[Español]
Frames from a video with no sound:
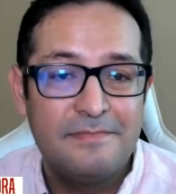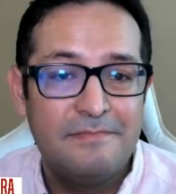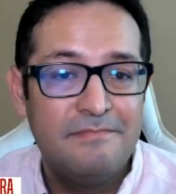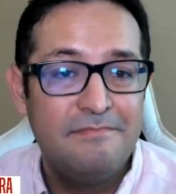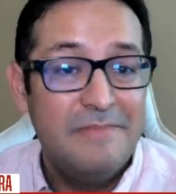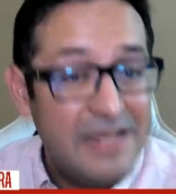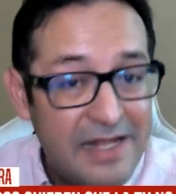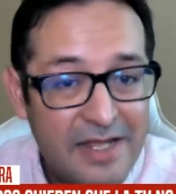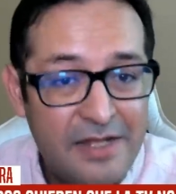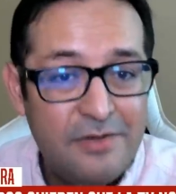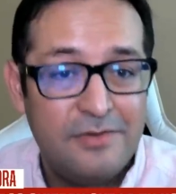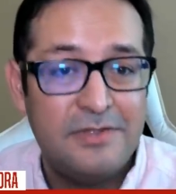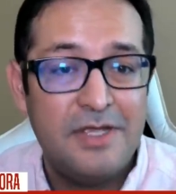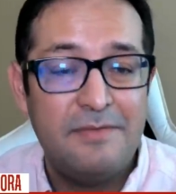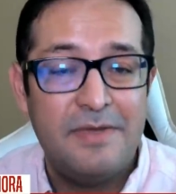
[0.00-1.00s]

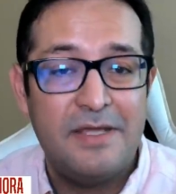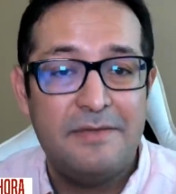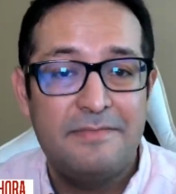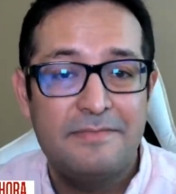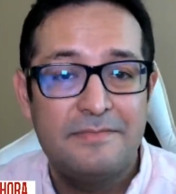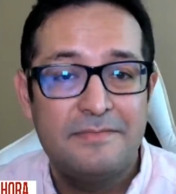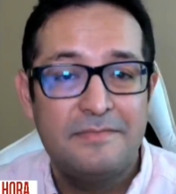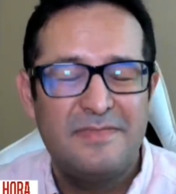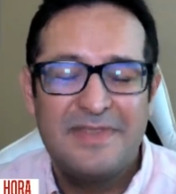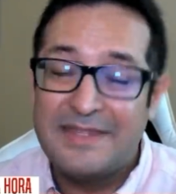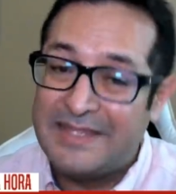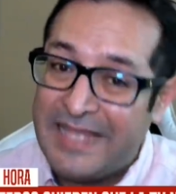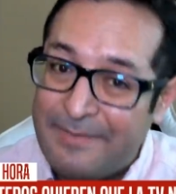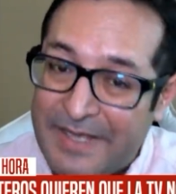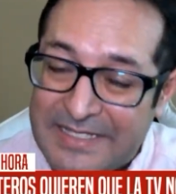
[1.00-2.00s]
Milenio TV,
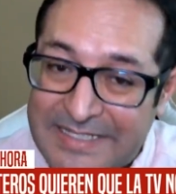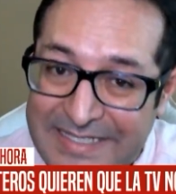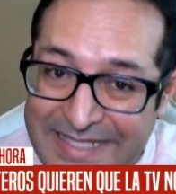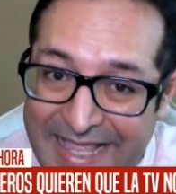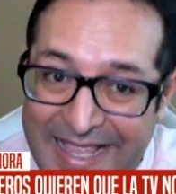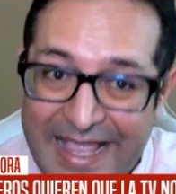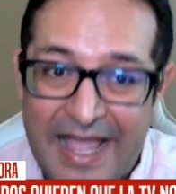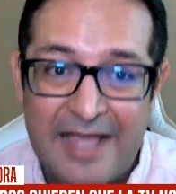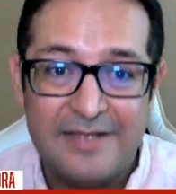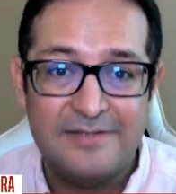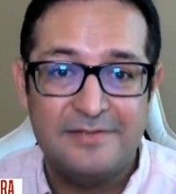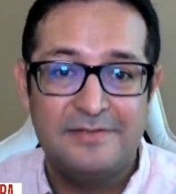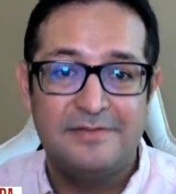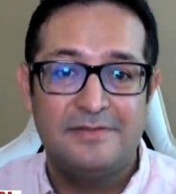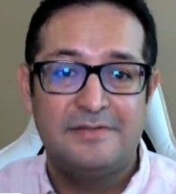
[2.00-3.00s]
TV Azteca,
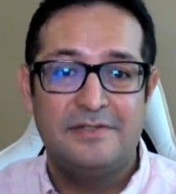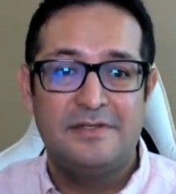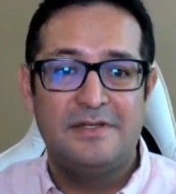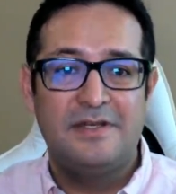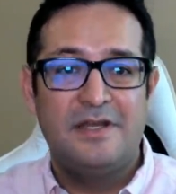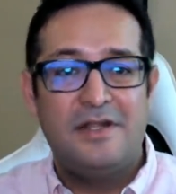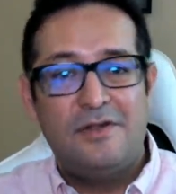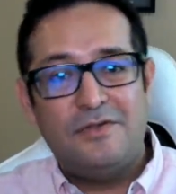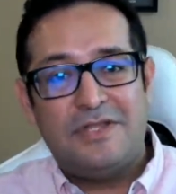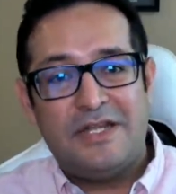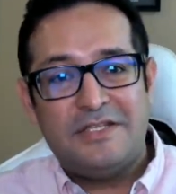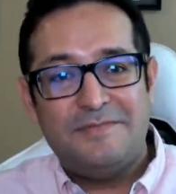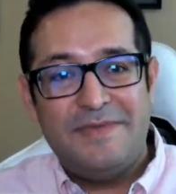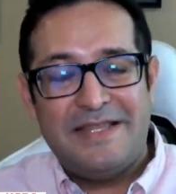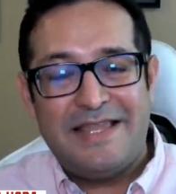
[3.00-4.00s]
lo
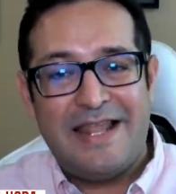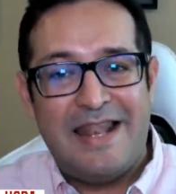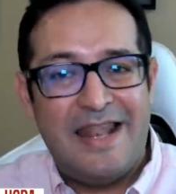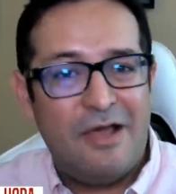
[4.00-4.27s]
transmite la